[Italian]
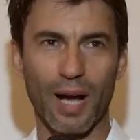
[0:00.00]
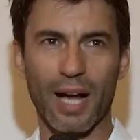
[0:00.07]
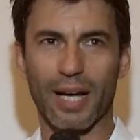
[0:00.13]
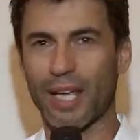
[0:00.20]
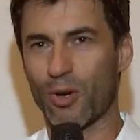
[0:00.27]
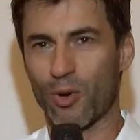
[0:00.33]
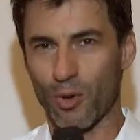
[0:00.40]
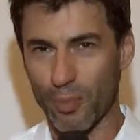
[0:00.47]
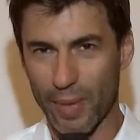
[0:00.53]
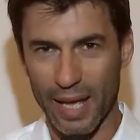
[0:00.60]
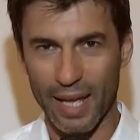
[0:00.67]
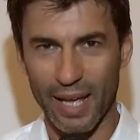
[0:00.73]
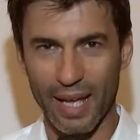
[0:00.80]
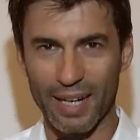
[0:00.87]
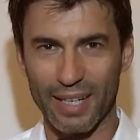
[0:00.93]
anche con
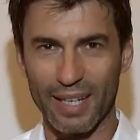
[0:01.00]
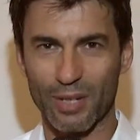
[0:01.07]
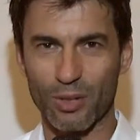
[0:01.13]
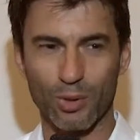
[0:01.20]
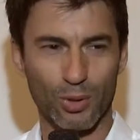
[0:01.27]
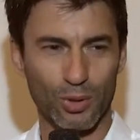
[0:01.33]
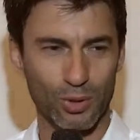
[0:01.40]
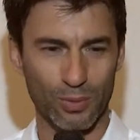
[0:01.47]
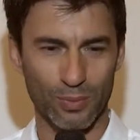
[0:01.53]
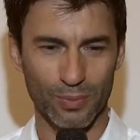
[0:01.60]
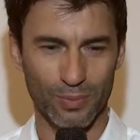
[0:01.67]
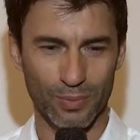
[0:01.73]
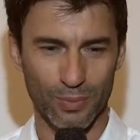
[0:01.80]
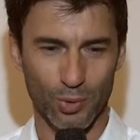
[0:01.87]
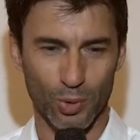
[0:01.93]
me, anche
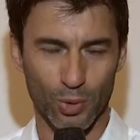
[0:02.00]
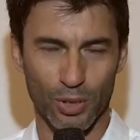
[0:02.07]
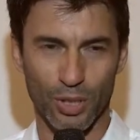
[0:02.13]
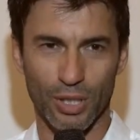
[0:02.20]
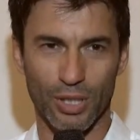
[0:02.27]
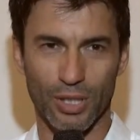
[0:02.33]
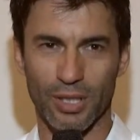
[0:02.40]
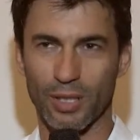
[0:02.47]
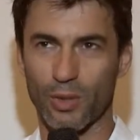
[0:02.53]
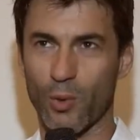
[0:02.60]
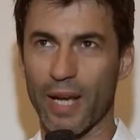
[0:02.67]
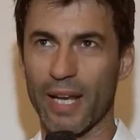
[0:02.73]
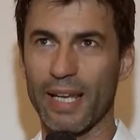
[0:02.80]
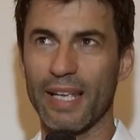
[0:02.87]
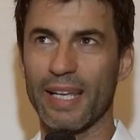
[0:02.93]
con tutti
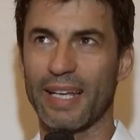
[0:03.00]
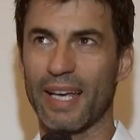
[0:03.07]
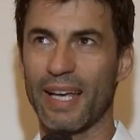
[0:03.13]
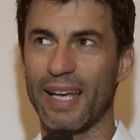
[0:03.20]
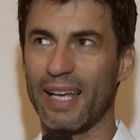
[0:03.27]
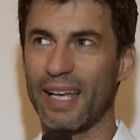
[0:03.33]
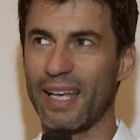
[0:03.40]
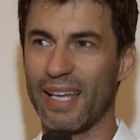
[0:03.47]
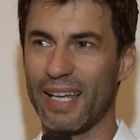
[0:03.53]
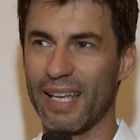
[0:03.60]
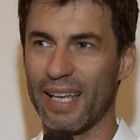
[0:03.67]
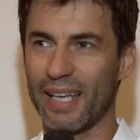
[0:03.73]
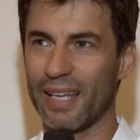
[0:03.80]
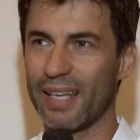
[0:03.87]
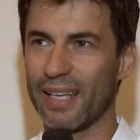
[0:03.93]
quelli
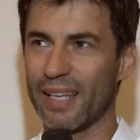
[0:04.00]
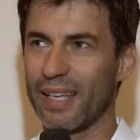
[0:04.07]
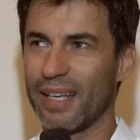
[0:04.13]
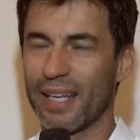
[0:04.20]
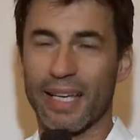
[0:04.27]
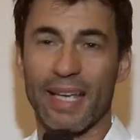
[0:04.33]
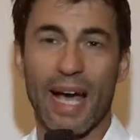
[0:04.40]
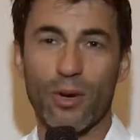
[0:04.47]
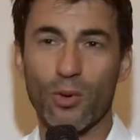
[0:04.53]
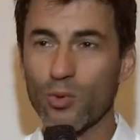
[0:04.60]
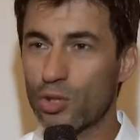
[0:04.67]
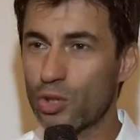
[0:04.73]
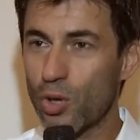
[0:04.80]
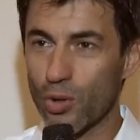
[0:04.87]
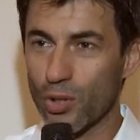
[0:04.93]
che, che hanno un
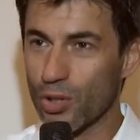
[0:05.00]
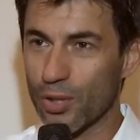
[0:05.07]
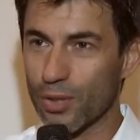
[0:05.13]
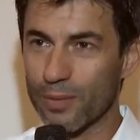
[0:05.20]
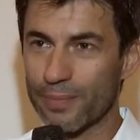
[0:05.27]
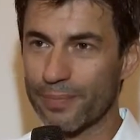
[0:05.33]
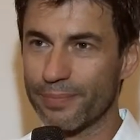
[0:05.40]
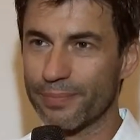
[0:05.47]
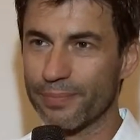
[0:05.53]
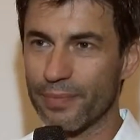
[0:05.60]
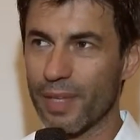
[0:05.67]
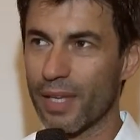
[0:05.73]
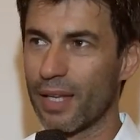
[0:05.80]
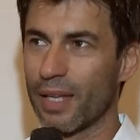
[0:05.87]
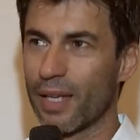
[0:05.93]
sogno.
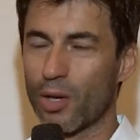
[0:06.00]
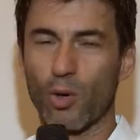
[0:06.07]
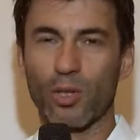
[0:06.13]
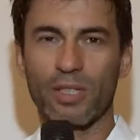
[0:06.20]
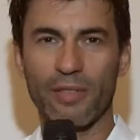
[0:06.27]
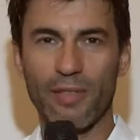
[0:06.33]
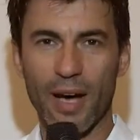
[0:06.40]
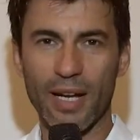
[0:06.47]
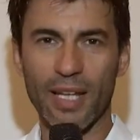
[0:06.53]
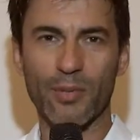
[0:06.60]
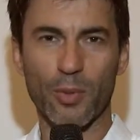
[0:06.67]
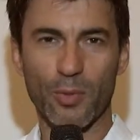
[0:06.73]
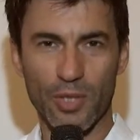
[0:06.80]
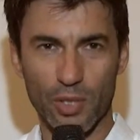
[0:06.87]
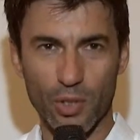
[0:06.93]
Coltivare i
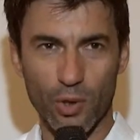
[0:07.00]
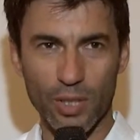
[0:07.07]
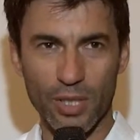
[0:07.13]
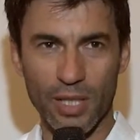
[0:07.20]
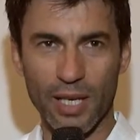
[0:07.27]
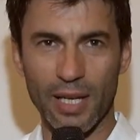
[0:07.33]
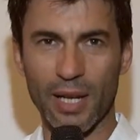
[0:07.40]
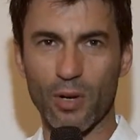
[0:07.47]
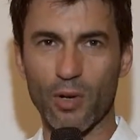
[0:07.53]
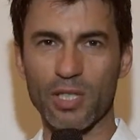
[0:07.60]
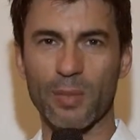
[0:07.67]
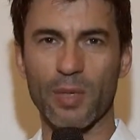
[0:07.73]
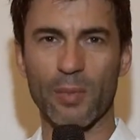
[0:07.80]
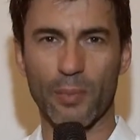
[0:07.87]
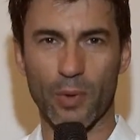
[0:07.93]
propri sogni è la cosa
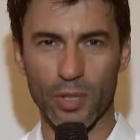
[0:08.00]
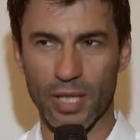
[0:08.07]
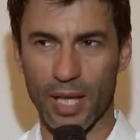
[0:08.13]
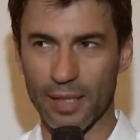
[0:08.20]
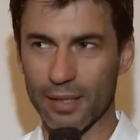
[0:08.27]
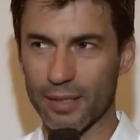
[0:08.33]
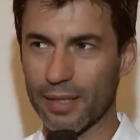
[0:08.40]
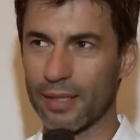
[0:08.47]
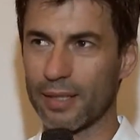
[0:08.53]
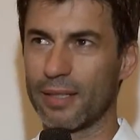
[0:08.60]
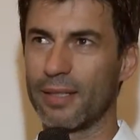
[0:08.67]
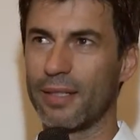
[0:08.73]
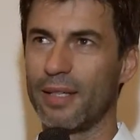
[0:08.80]
più importante.